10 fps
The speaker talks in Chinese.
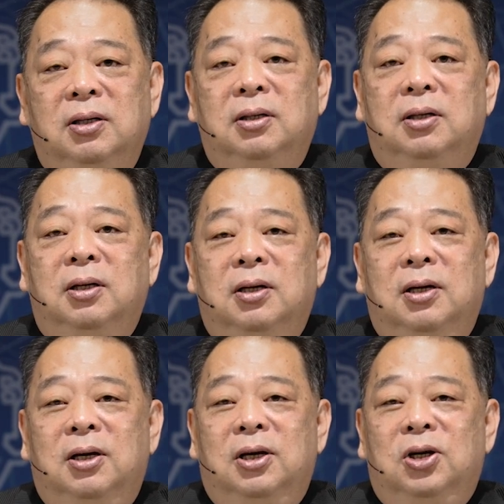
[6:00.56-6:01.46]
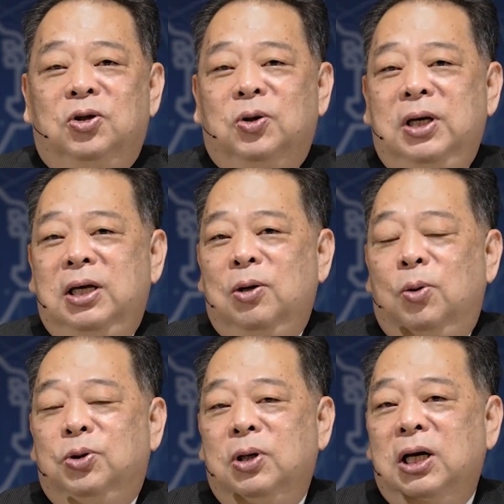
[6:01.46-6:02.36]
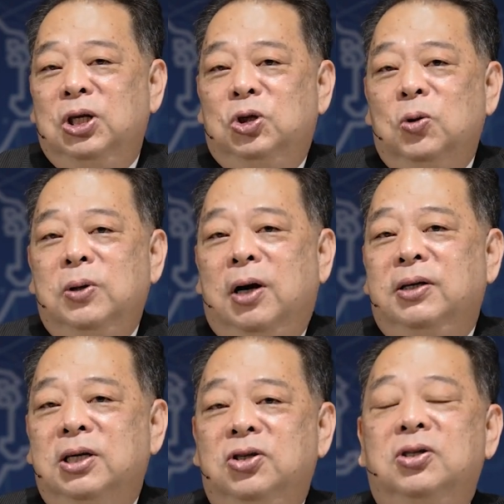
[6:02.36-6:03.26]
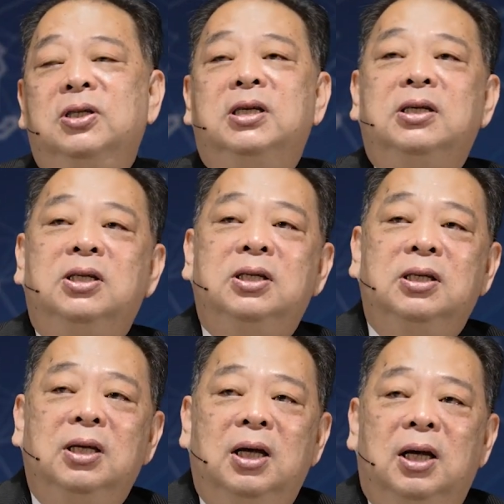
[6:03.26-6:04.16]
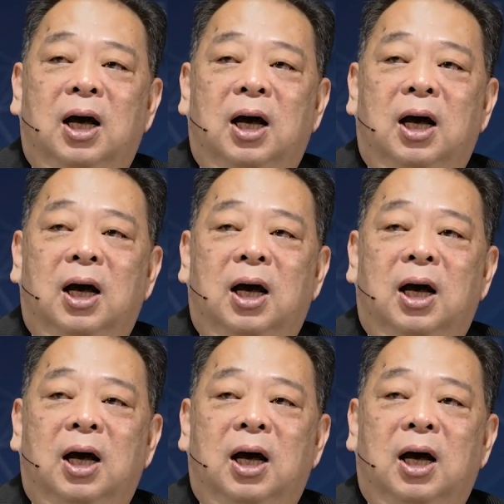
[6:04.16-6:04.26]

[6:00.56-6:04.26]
了。所以我觉得很重要的一件事情是